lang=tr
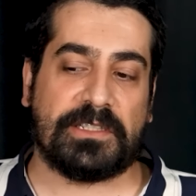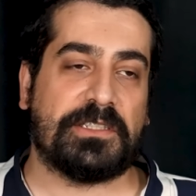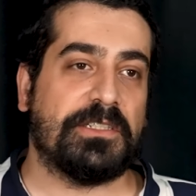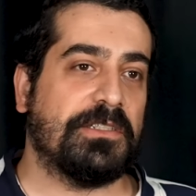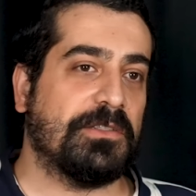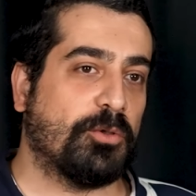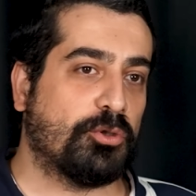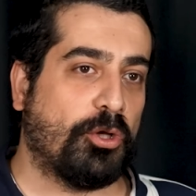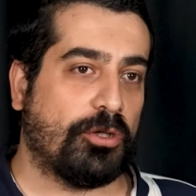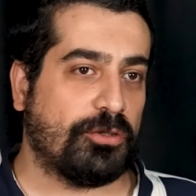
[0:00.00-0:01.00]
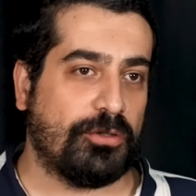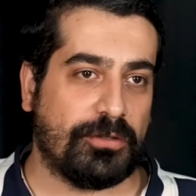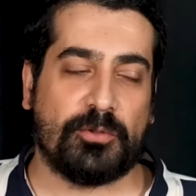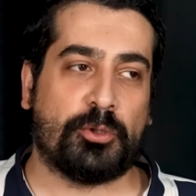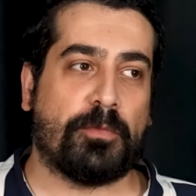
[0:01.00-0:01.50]
Bayisçi'nin dostu oldu.
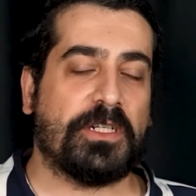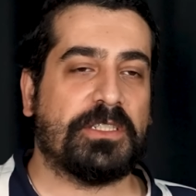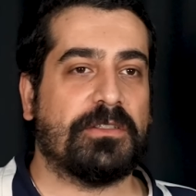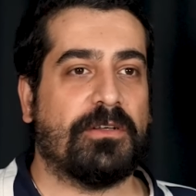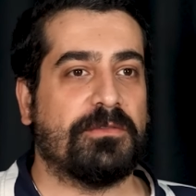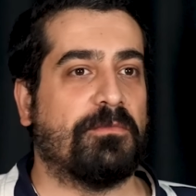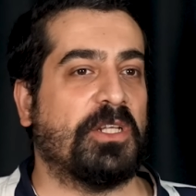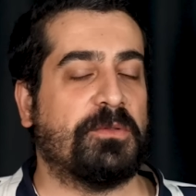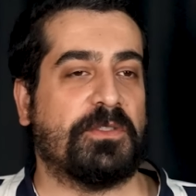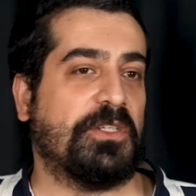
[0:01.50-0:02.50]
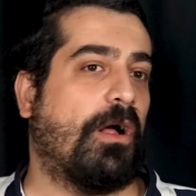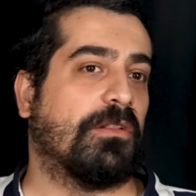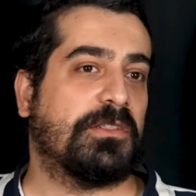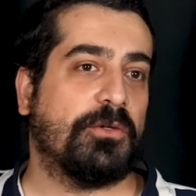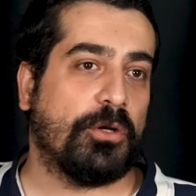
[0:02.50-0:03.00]
3 maç maç başı
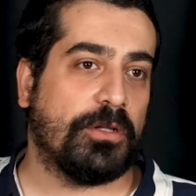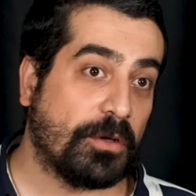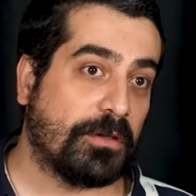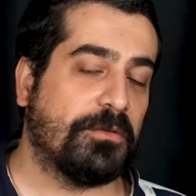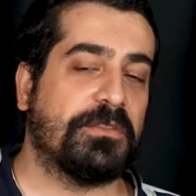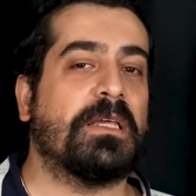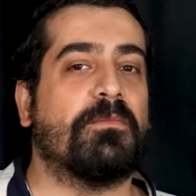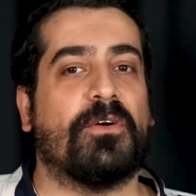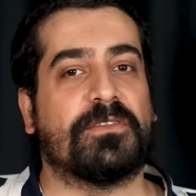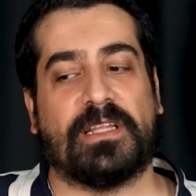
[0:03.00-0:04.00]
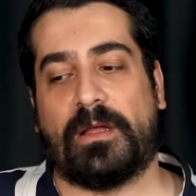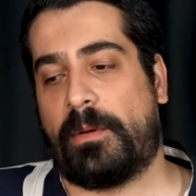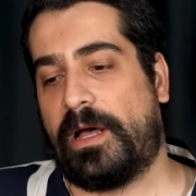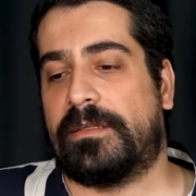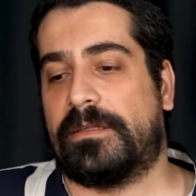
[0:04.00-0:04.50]
6 gol. Çok yüksek bir ortalama.